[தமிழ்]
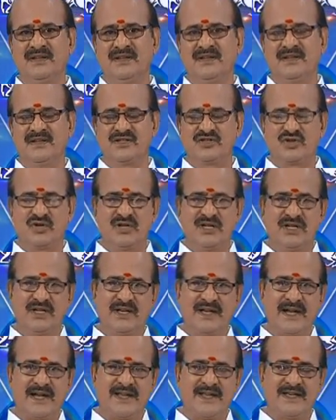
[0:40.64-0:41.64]
என்று
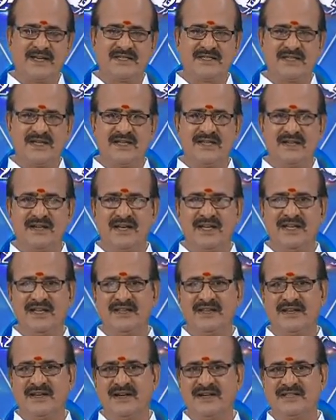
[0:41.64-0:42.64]
சொல்லுகின்ற அநேக செய்திகளை
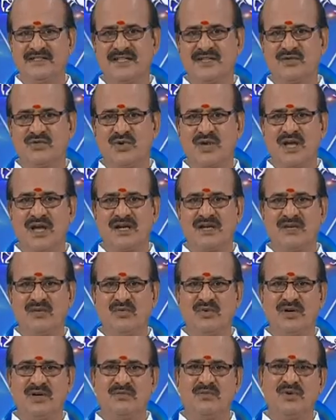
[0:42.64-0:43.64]
இந்த நிகழ்ச்சியினூடாக
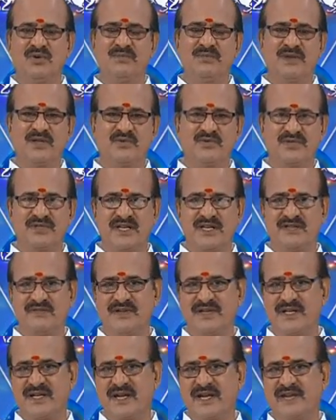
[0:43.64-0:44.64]
உங்கள் முன் பதிவு செய்து
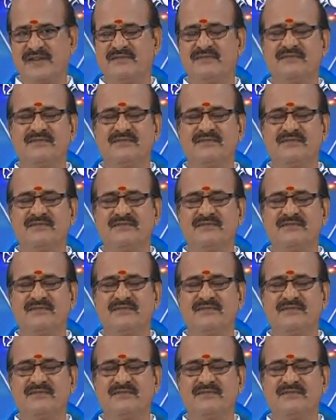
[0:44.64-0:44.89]
வருகிறேன்